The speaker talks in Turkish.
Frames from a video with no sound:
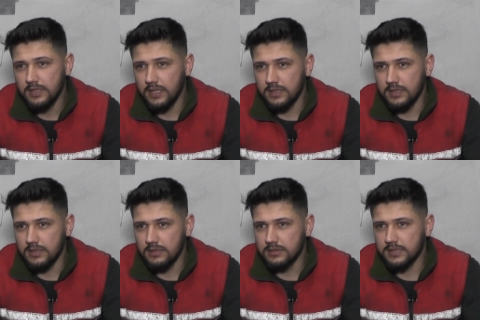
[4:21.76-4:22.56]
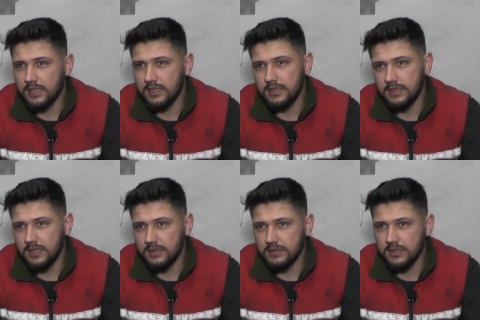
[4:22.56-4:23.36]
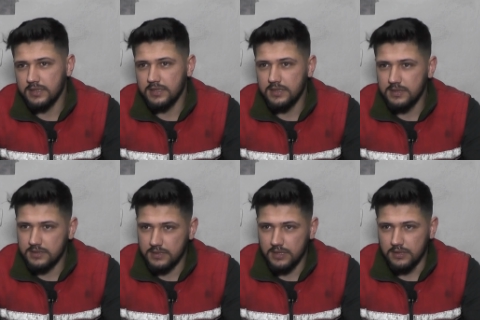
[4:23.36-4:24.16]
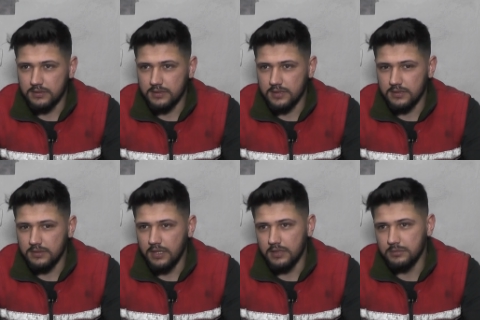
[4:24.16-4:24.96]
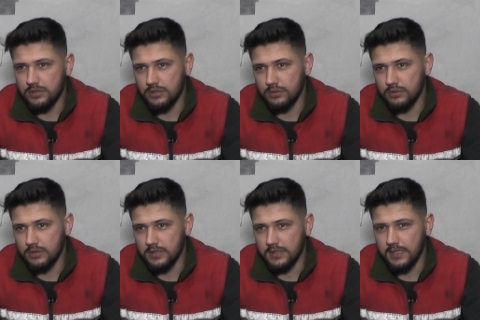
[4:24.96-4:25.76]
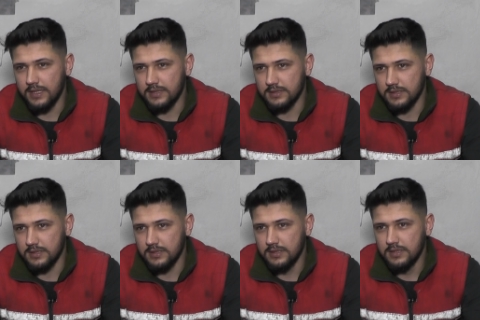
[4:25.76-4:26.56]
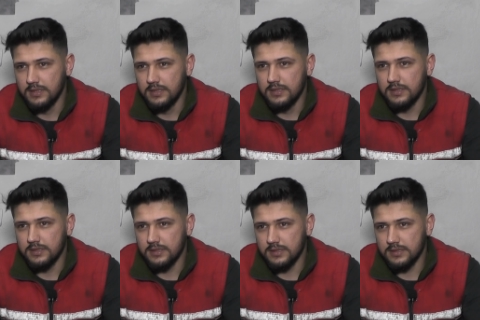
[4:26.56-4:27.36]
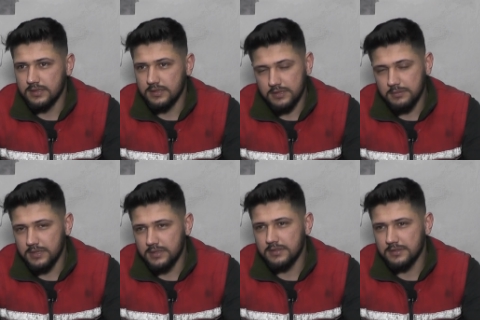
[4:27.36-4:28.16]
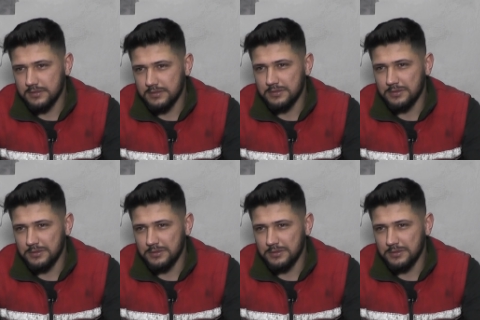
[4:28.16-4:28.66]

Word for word: Yani Sakarya genelinde, il dışı genelinde yani biçer olarak herkese e, hizmeti e, hizmet sunuyoruz.